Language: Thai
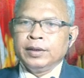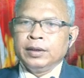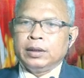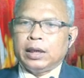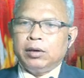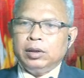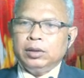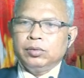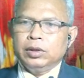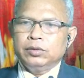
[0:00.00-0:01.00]
แต่ข้อที่
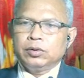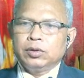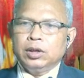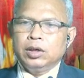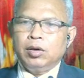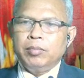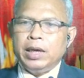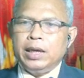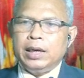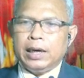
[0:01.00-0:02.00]
ถูกที่สุดก็คือข้อ B
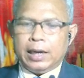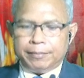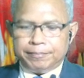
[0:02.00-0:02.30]
นะครับ